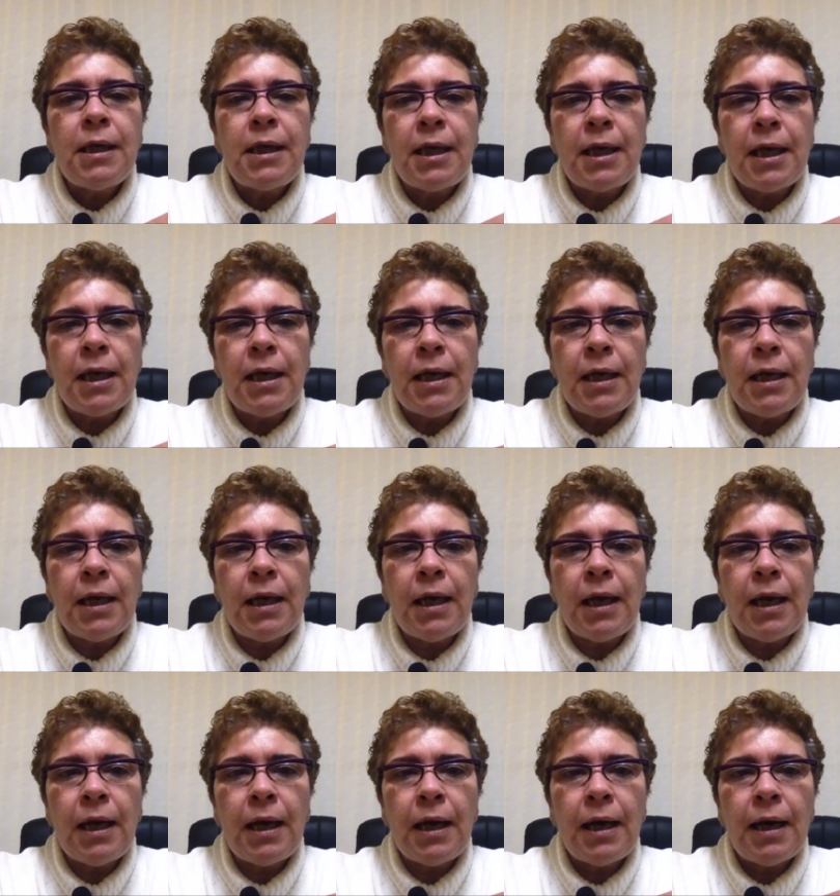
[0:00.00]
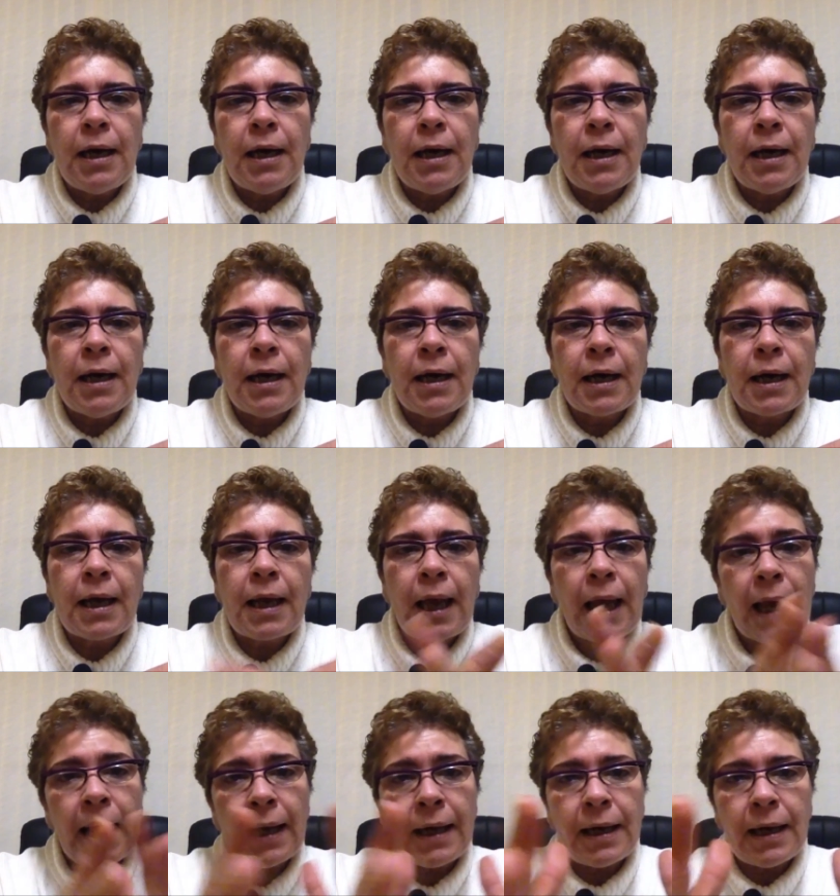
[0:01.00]
que uh,
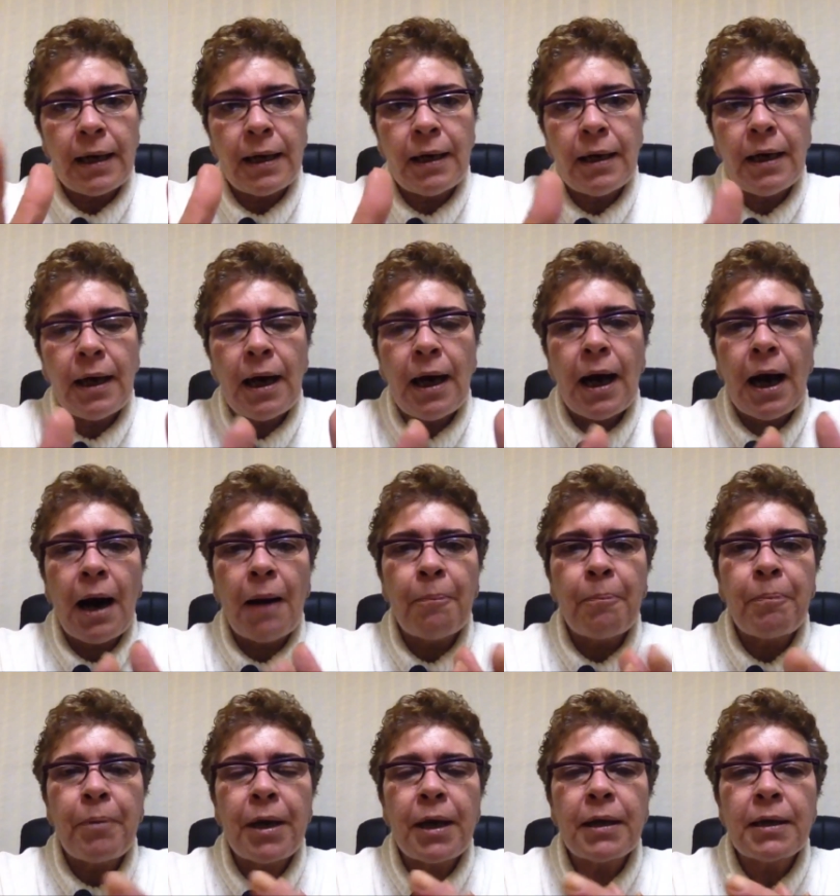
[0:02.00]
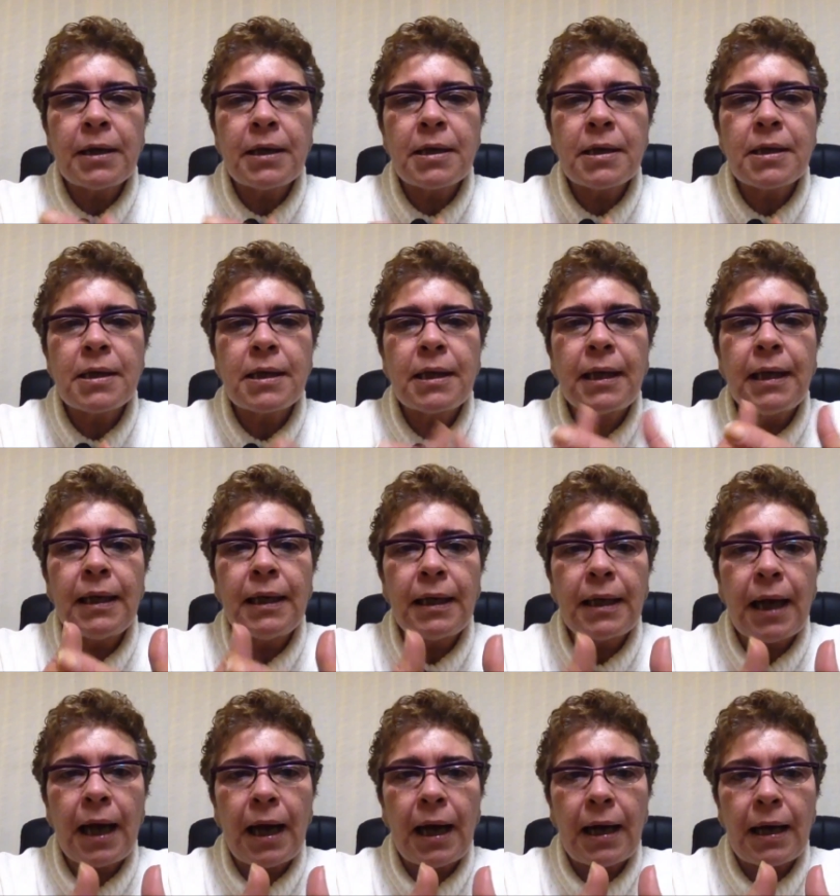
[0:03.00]
querem apenas
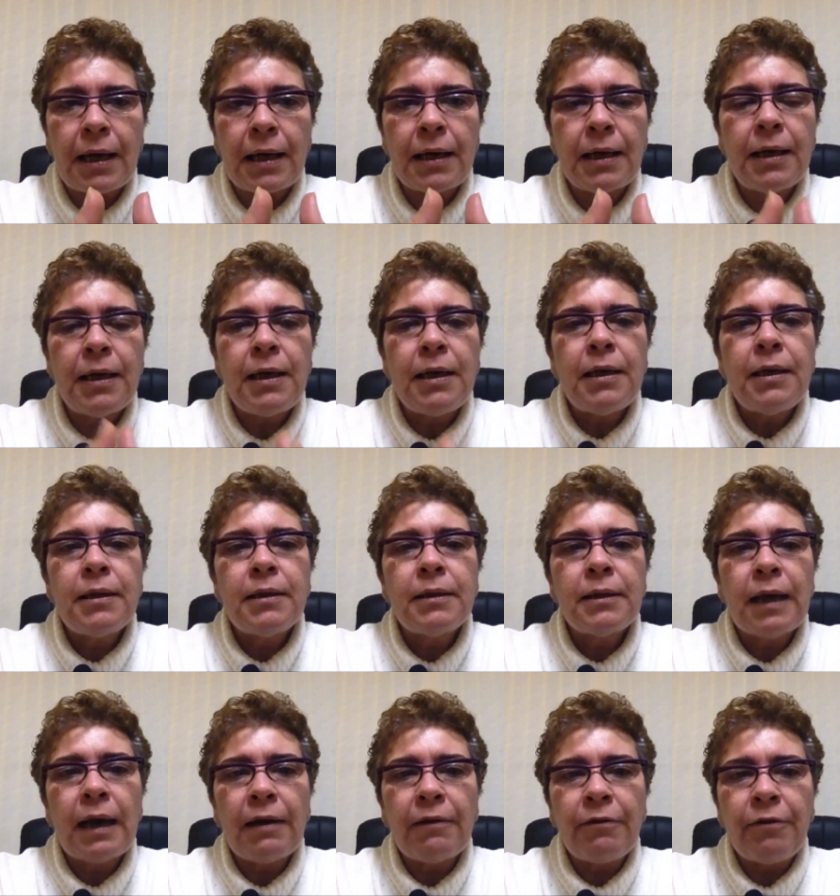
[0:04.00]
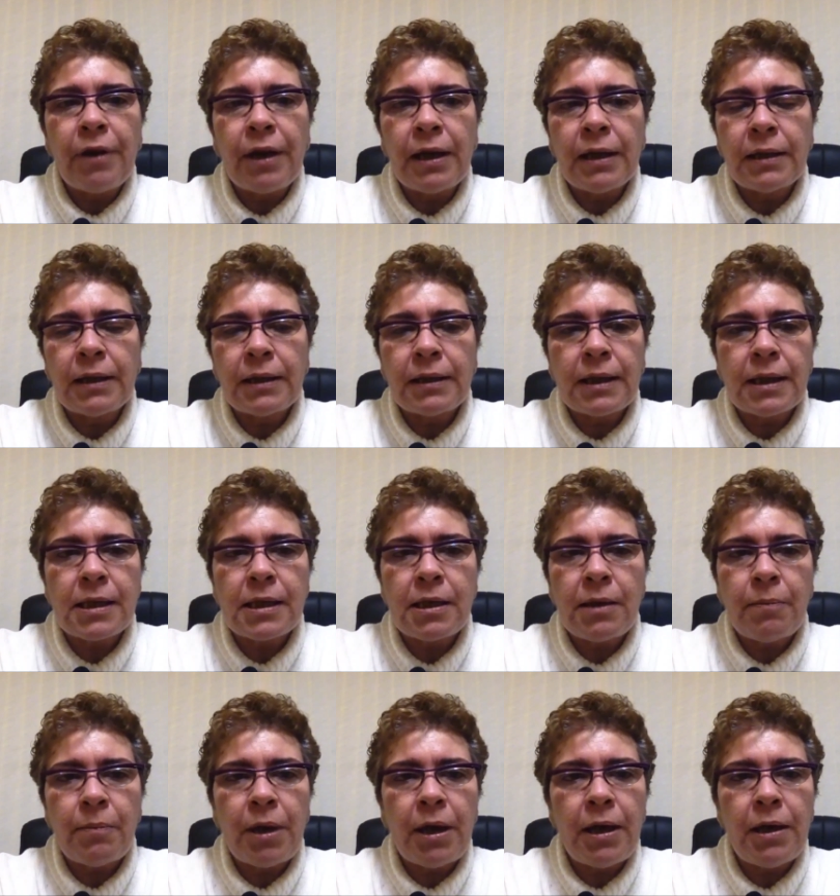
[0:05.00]
ganhar na venda da
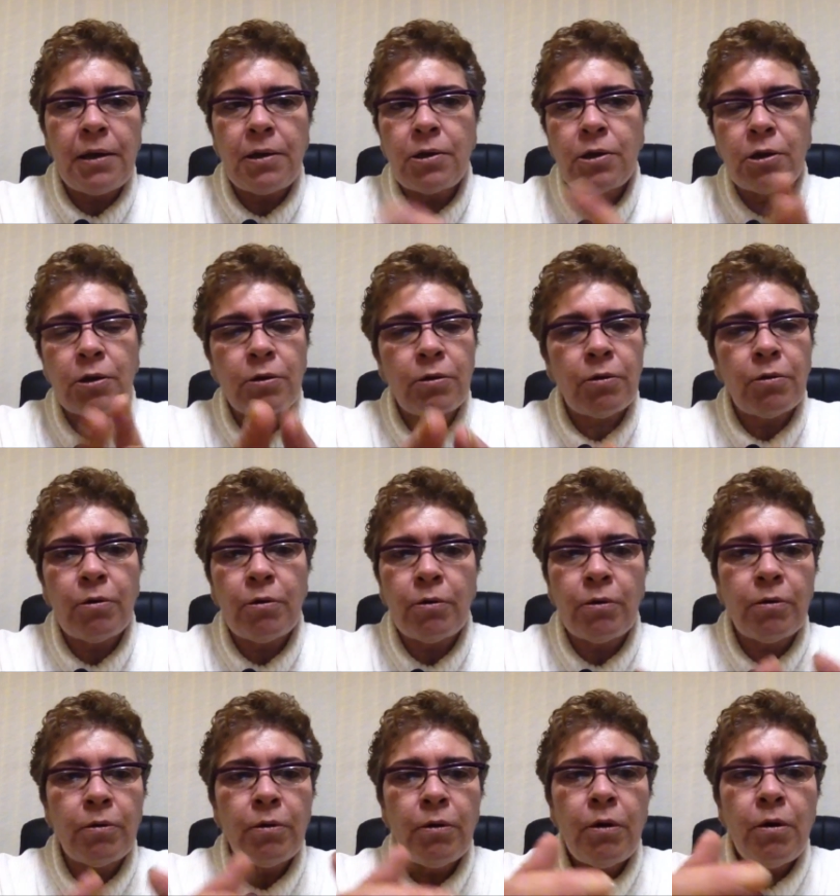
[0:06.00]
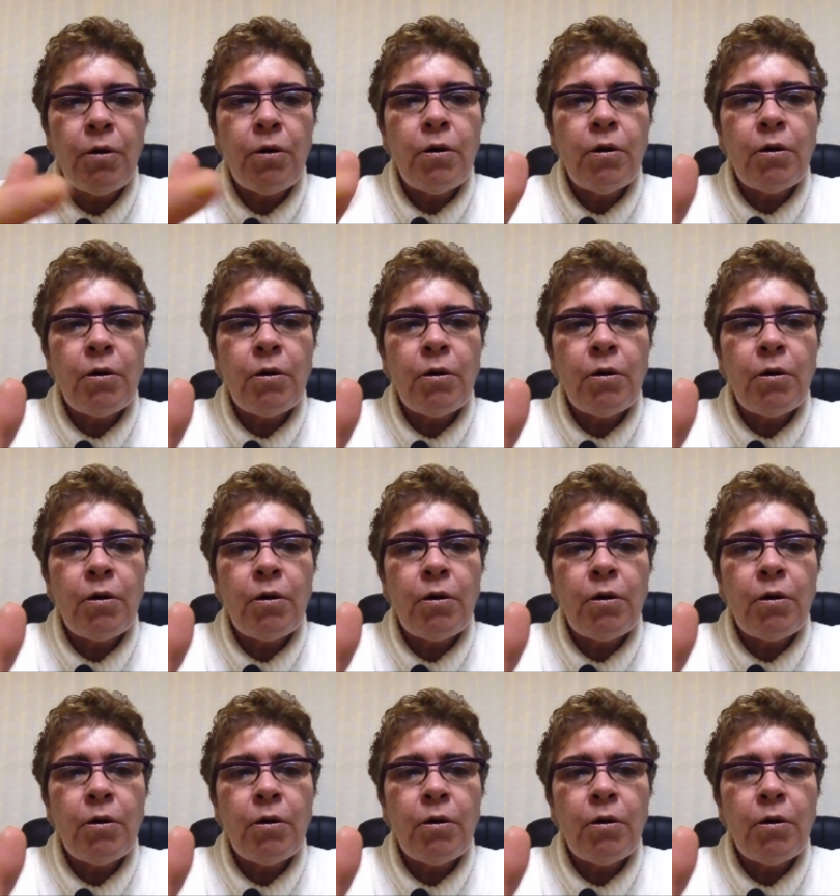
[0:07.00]
semente ou